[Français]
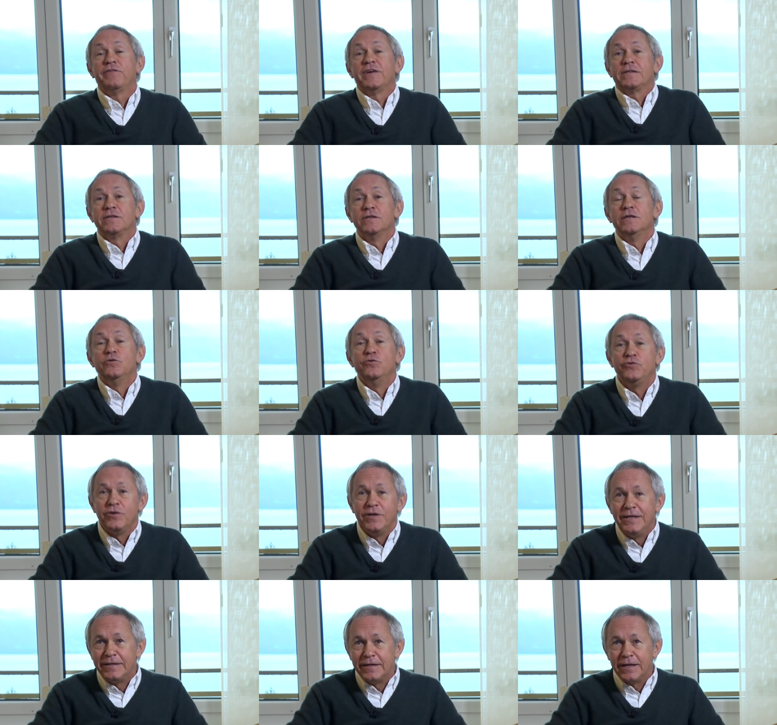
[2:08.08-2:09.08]
fait,
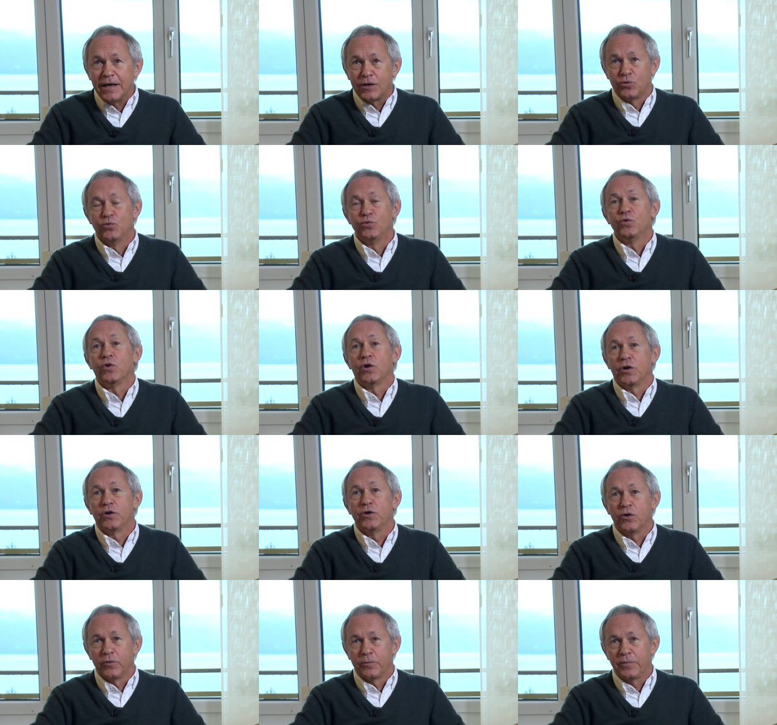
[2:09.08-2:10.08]
l'utilité de la Cour
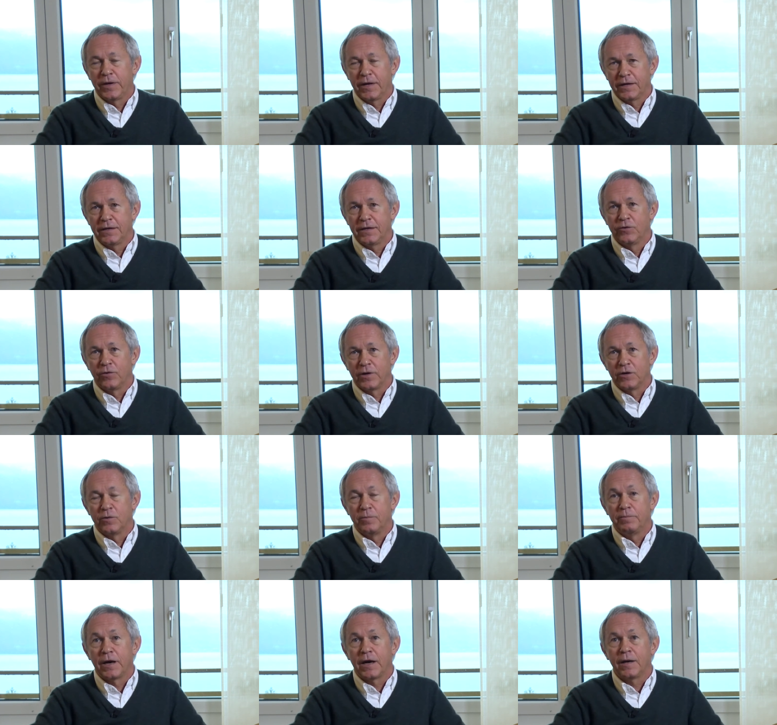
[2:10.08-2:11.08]
européenne des droits de
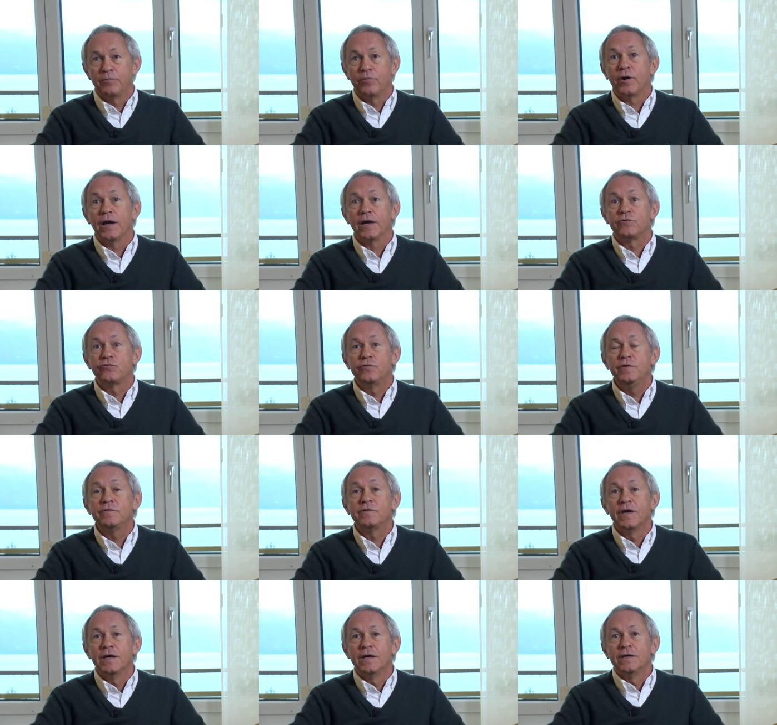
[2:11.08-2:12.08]
l'homme par rapport à la
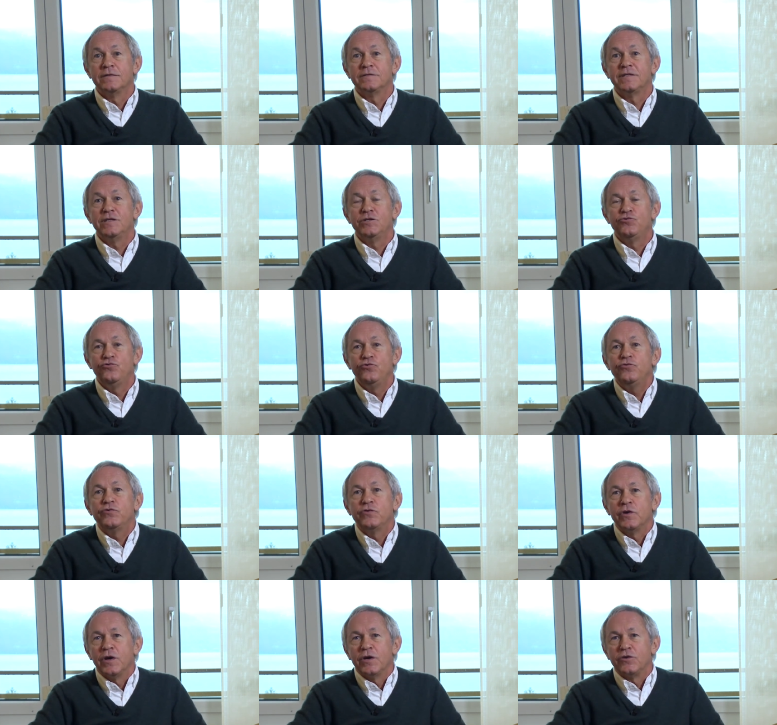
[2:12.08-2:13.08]
Suisse, c'est
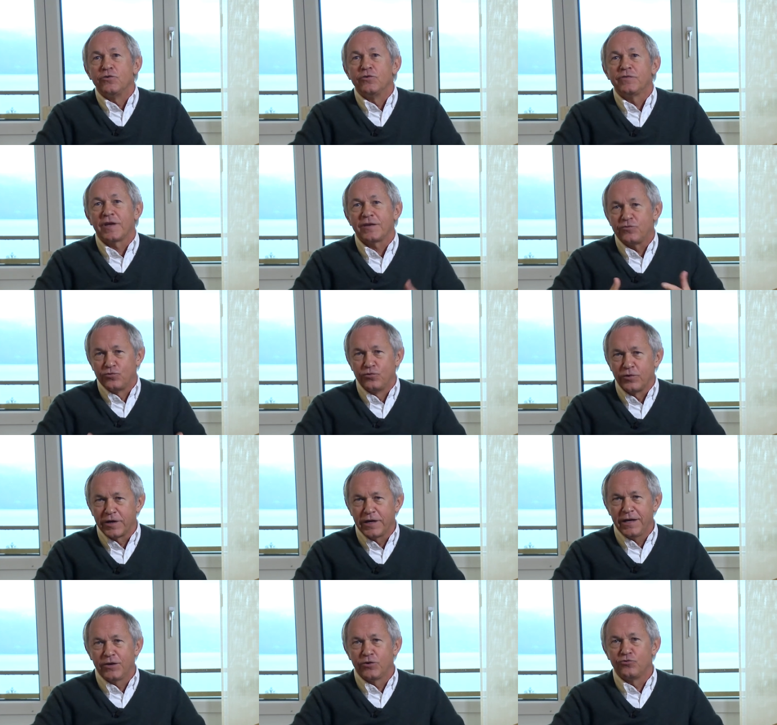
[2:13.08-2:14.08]
juste de
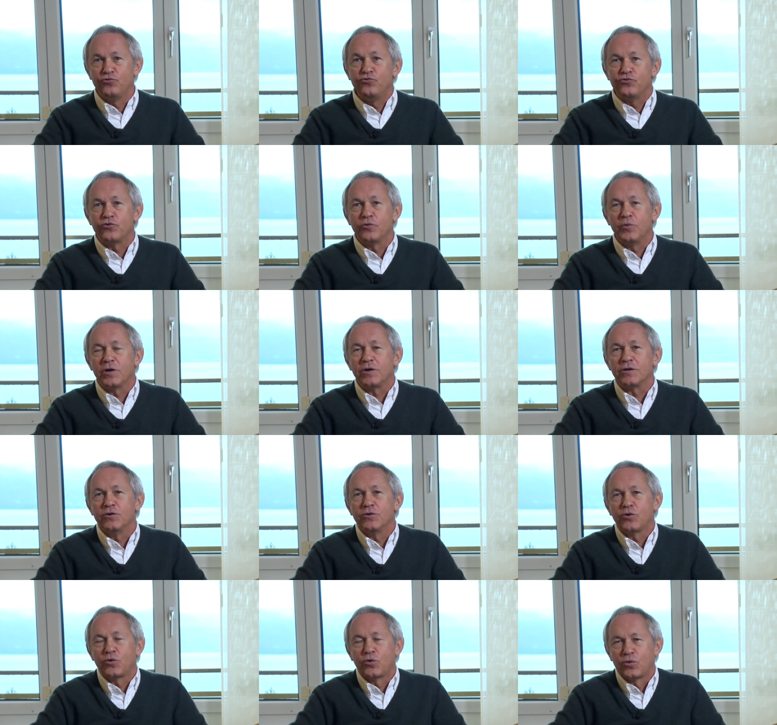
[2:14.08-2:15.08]
s'assurer que justement quand
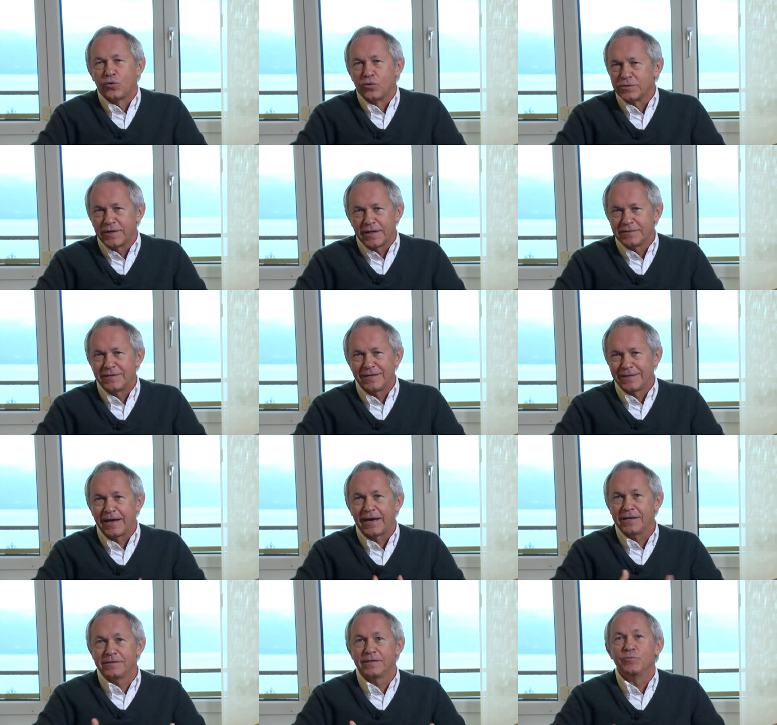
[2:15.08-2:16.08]
le contexte est
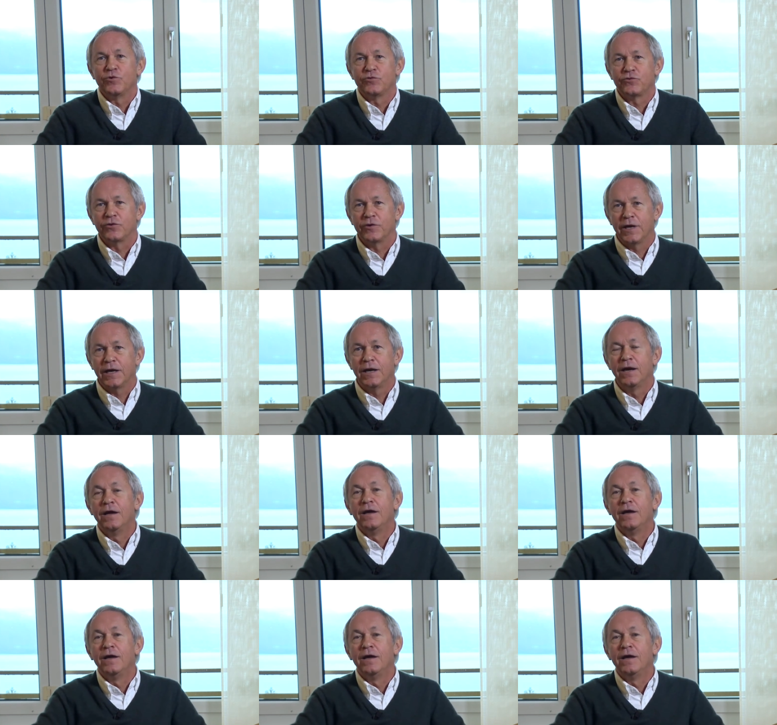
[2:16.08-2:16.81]
très émotionnel,